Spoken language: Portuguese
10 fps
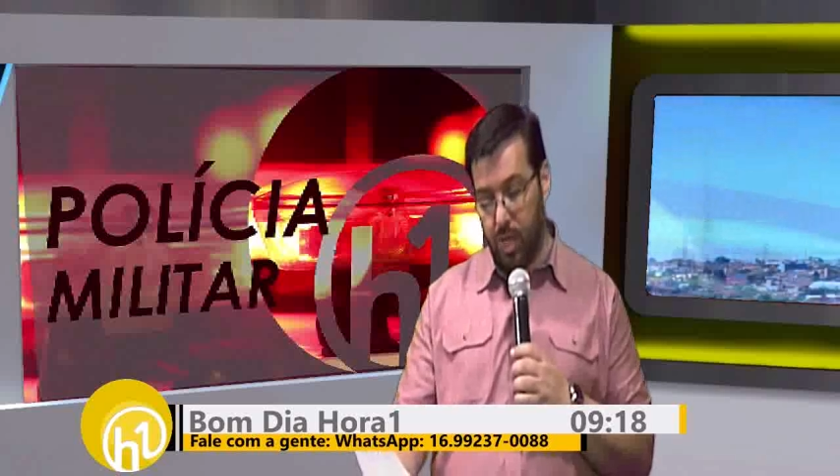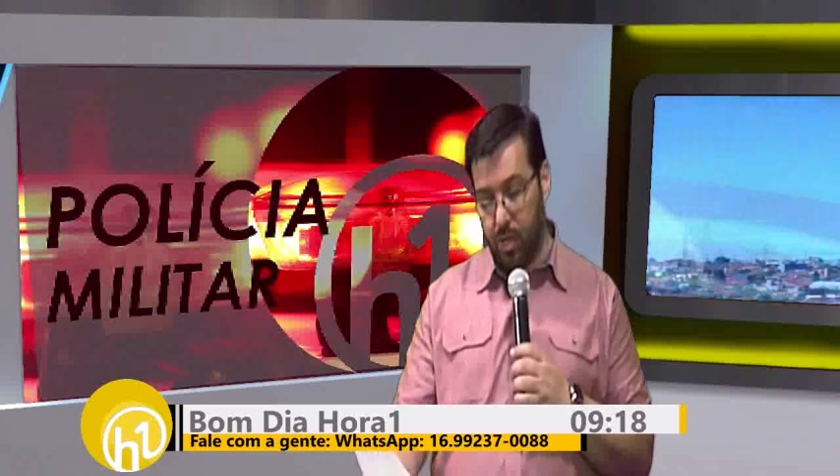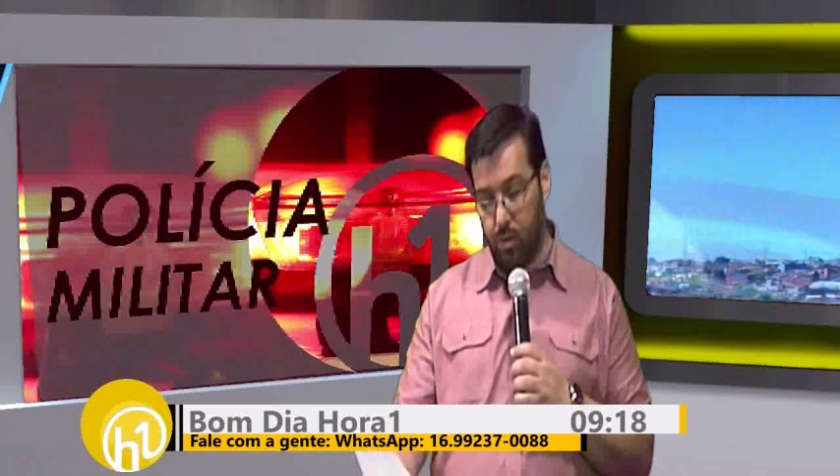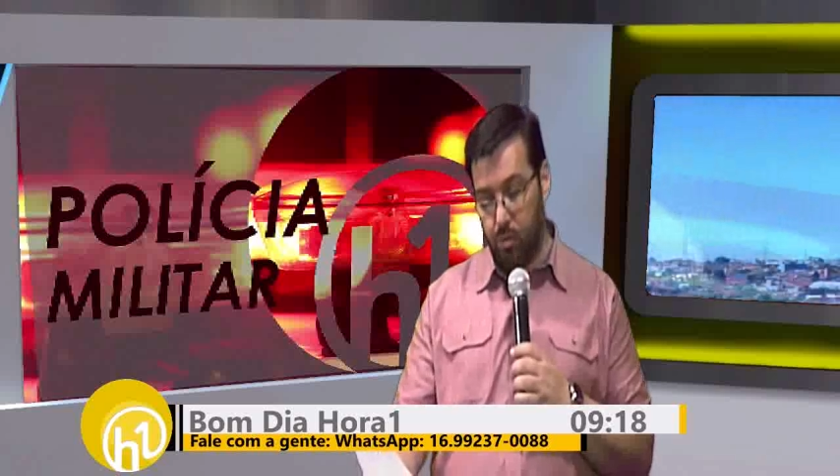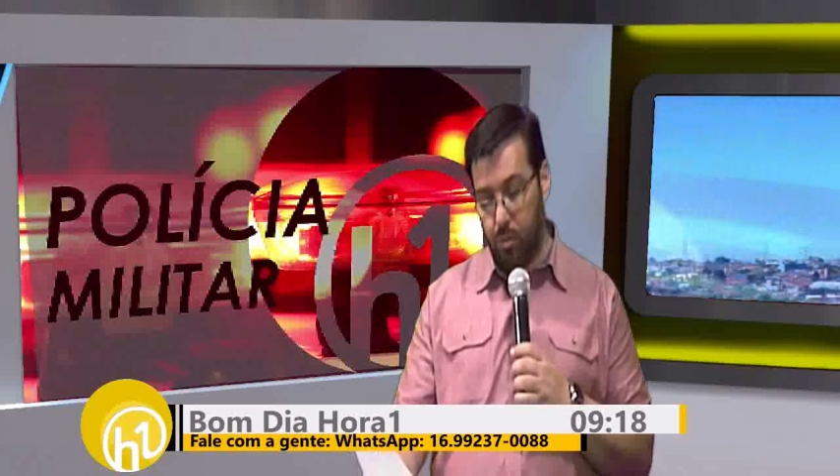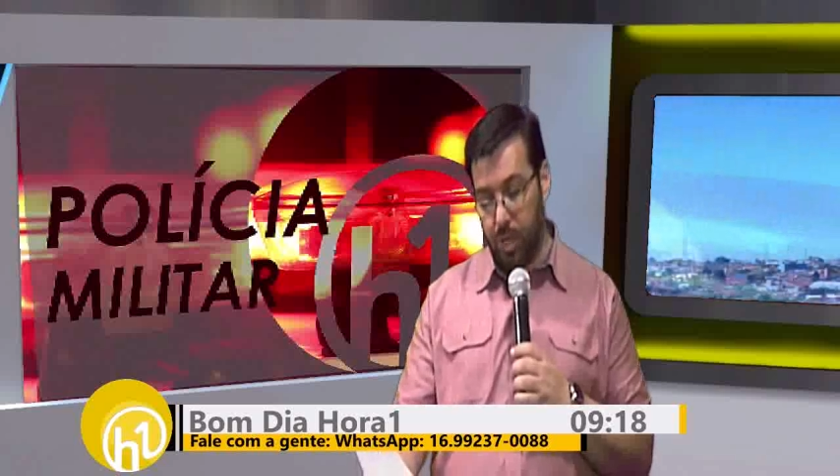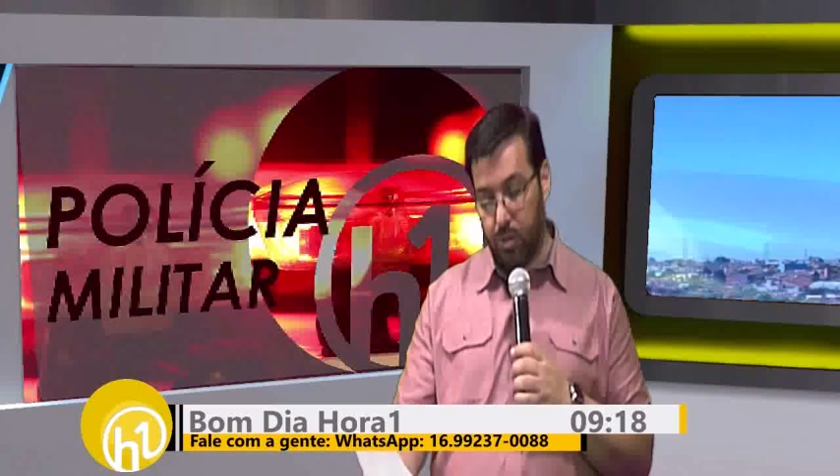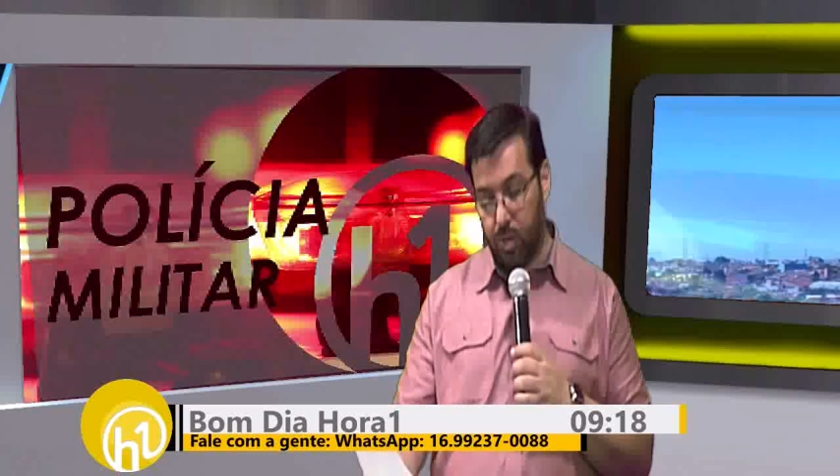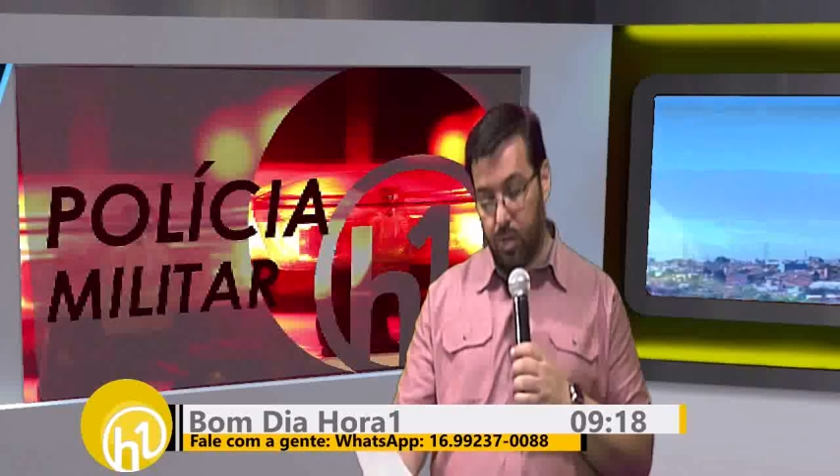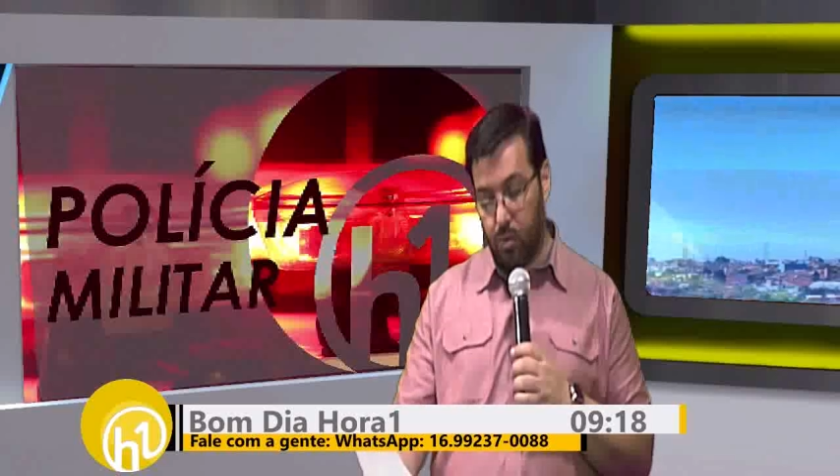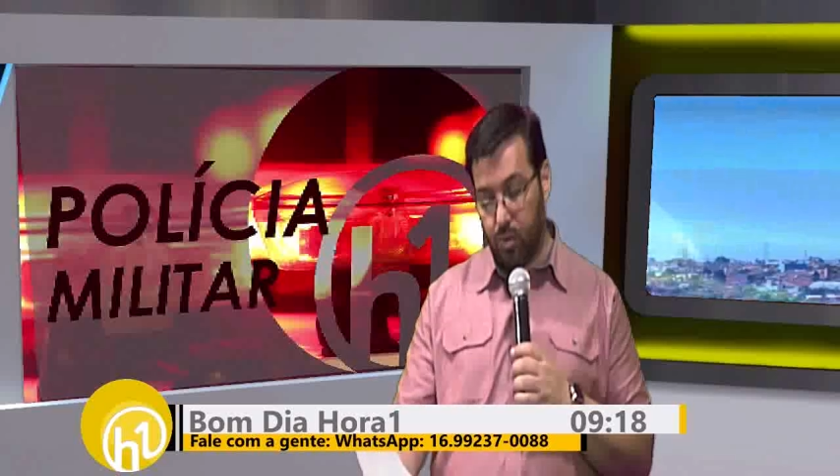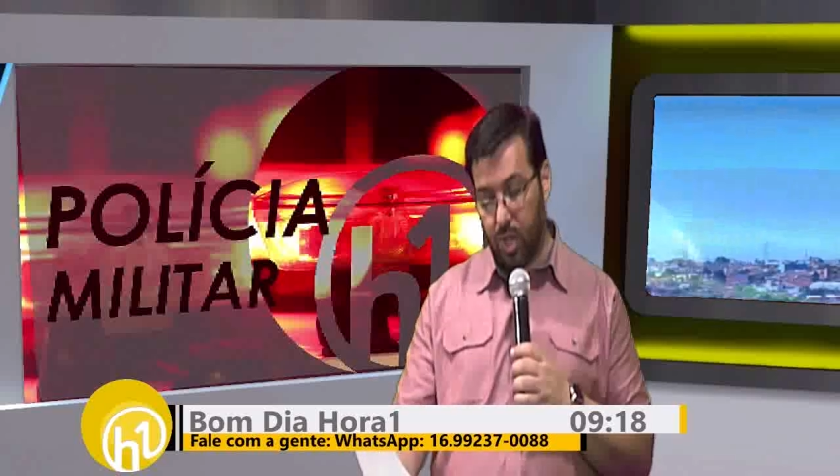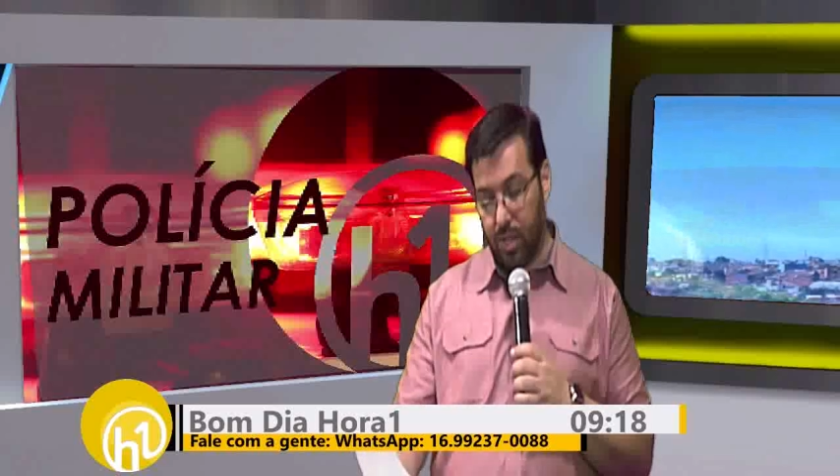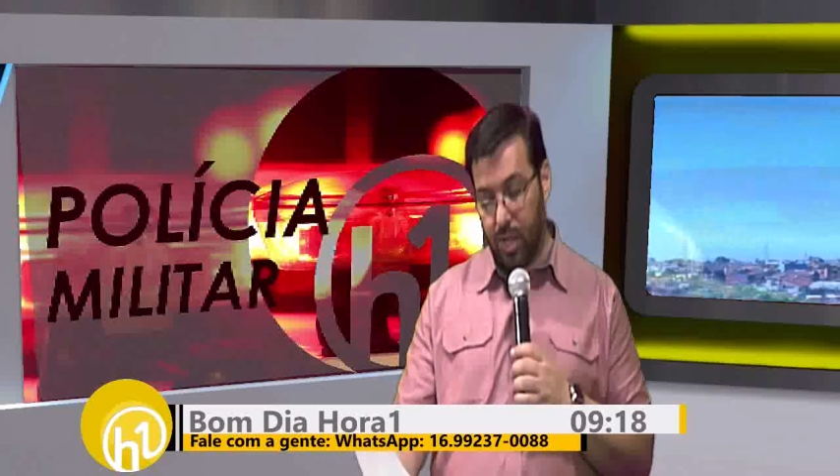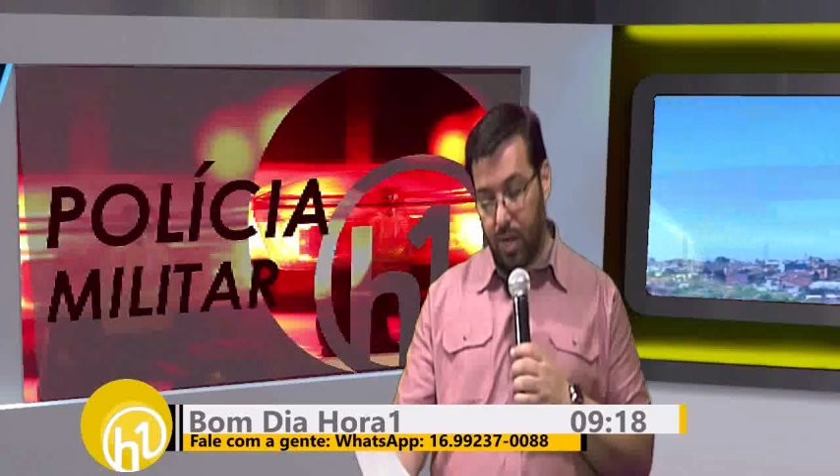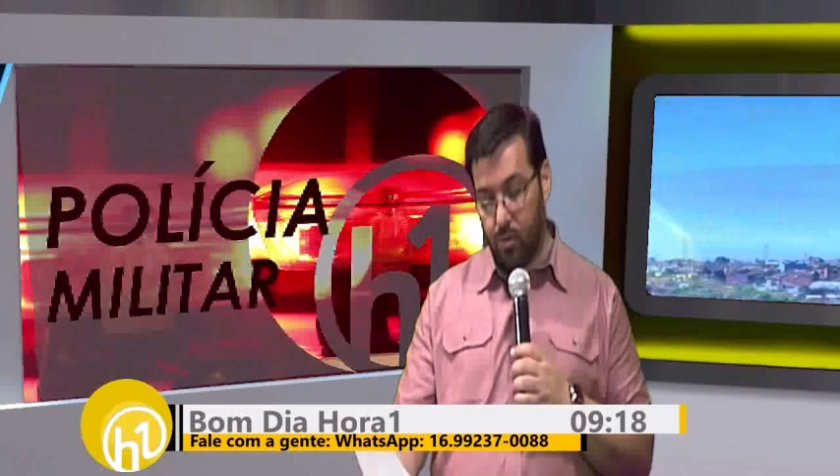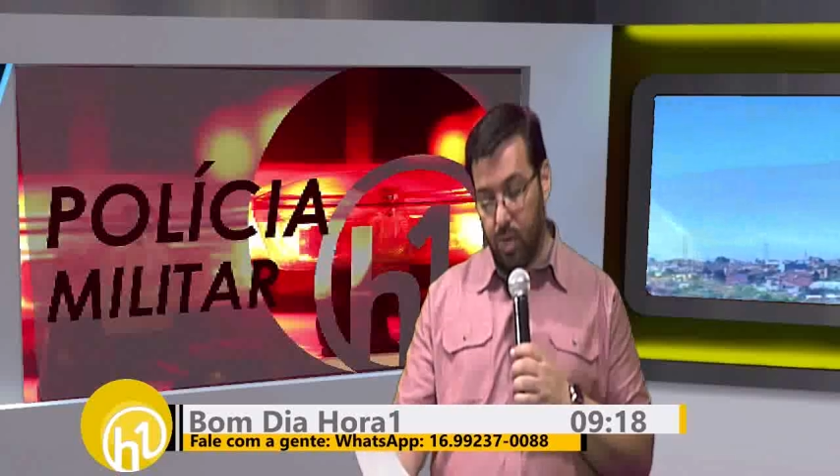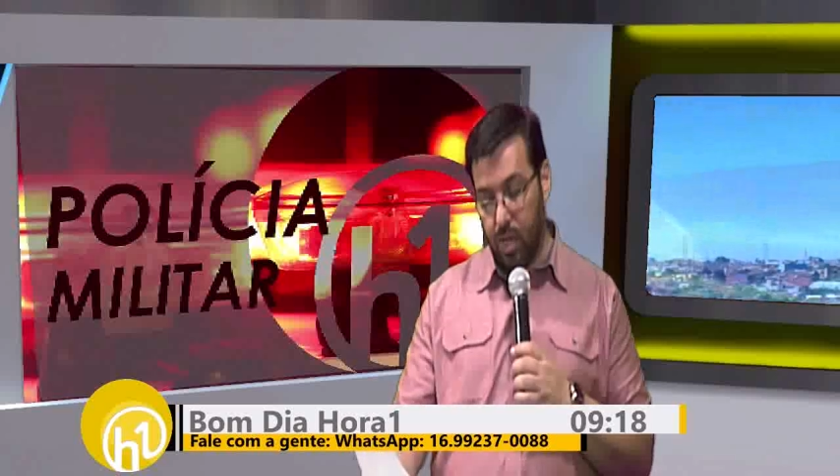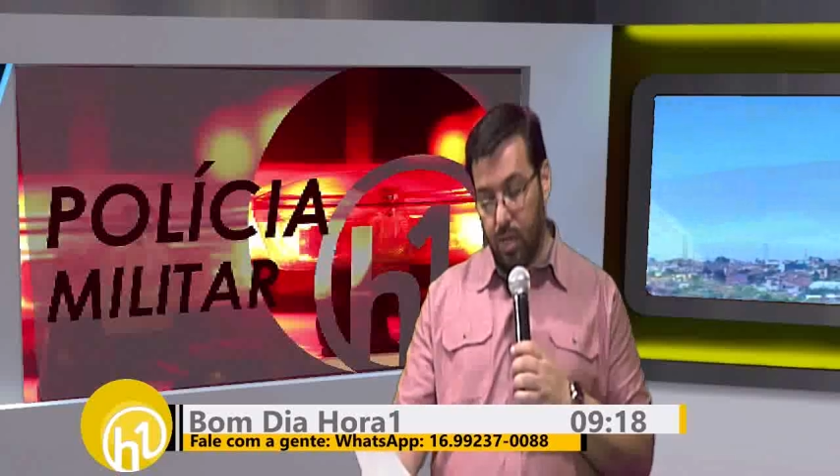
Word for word: veículo no momento em que constataram